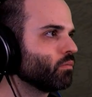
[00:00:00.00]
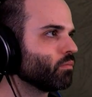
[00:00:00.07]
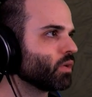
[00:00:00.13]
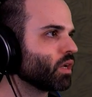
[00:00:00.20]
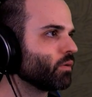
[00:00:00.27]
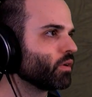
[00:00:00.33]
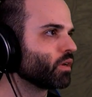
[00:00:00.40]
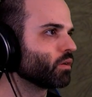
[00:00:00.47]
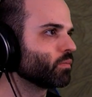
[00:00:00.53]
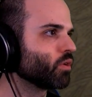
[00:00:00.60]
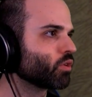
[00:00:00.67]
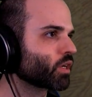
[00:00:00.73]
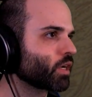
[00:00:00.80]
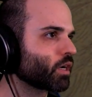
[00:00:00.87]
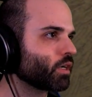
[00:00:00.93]
Vale, a ver. Mira
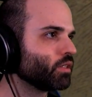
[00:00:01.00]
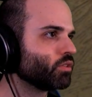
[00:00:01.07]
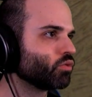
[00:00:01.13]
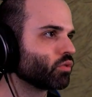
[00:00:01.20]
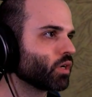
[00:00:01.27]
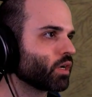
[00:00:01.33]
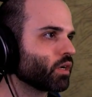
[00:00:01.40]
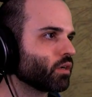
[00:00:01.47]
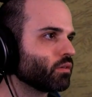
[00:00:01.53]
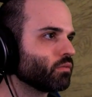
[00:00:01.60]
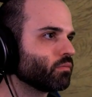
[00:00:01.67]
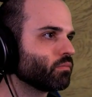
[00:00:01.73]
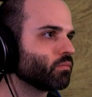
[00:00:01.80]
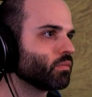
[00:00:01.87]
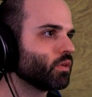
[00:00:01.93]
otra caca en su cara.
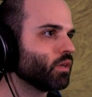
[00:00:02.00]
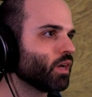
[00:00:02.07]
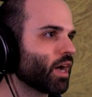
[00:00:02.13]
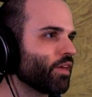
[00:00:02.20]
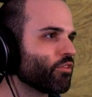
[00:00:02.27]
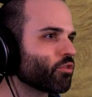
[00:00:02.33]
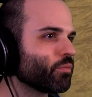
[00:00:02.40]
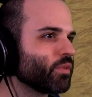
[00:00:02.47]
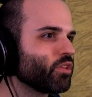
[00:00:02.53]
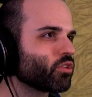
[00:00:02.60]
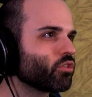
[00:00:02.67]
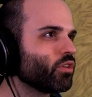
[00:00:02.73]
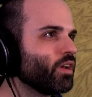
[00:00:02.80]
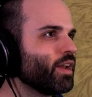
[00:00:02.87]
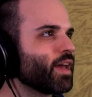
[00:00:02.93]
Ha dormido
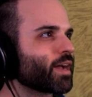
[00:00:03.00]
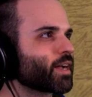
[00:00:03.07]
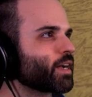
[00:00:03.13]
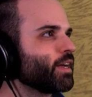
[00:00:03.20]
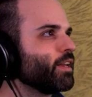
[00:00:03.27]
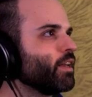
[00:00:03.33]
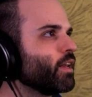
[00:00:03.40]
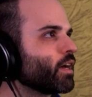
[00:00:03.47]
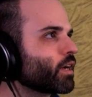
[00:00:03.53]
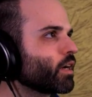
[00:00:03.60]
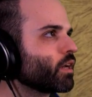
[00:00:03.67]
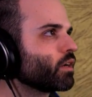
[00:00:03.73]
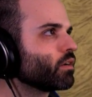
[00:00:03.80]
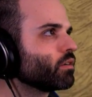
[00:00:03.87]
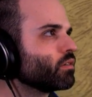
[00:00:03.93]
con la caca en la
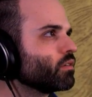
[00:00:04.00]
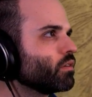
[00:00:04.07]
cara.